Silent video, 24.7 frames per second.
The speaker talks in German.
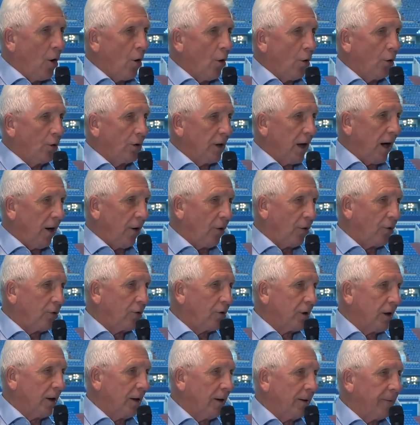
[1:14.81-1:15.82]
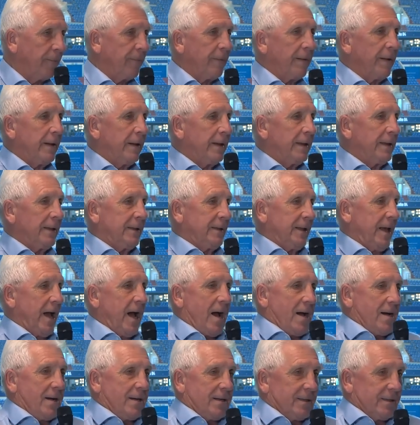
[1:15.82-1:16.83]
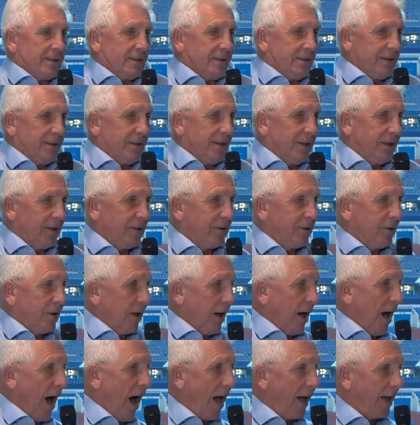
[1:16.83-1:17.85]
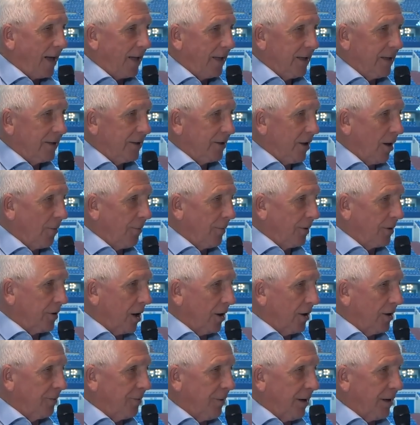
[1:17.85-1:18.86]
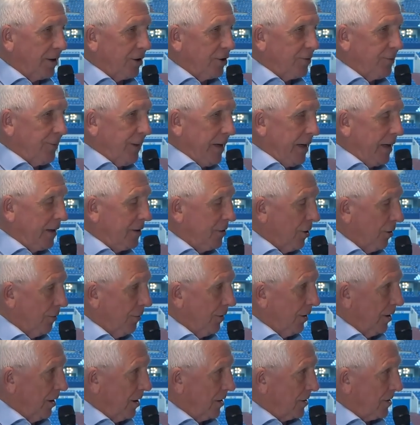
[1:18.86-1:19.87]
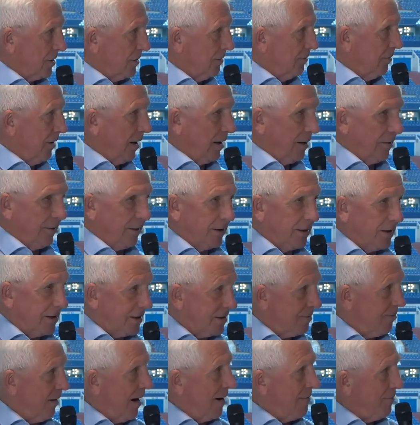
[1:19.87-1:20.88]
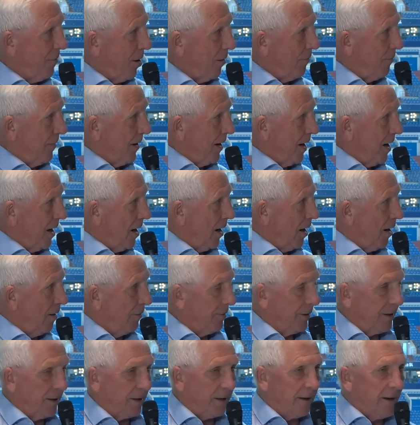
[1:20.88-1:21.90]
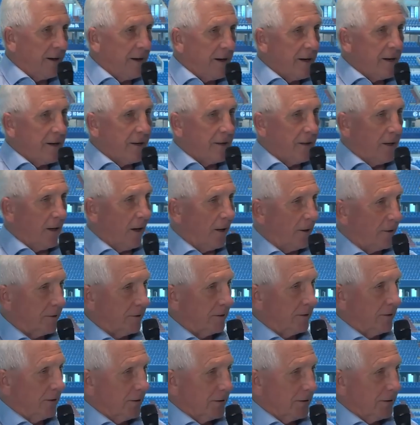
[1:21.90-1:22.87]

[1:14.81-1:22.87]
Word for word: Und auch, äh, ja, die eigentlich damit gar nicht mehr ins Spiel kommen lassen, weil wenn ich zweimal mehr habe, ja,